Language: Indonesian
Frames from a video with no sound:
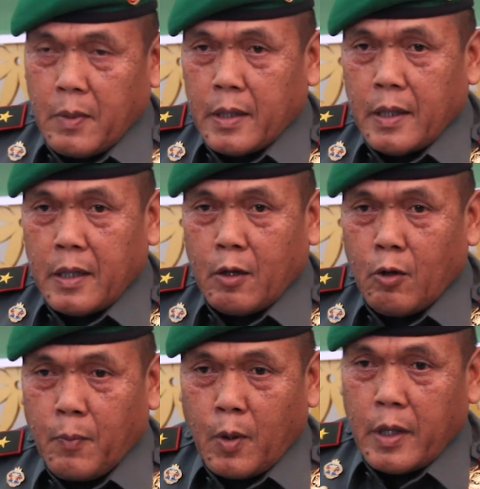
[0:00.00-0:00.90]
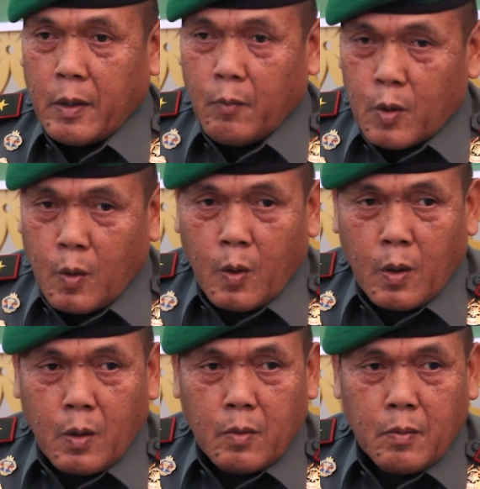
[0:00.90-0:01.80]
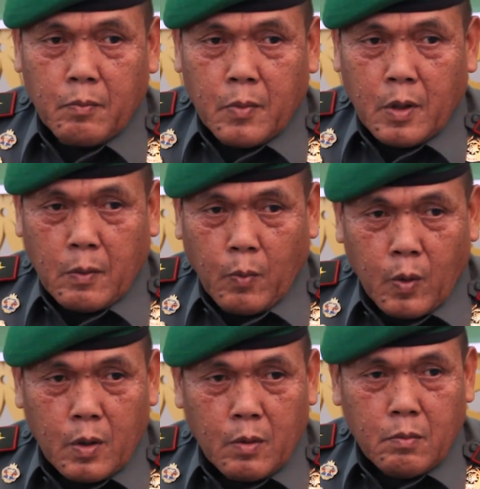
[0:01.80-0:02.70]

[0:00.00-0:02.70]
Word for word: bagian dari kelompok geng motor ngebut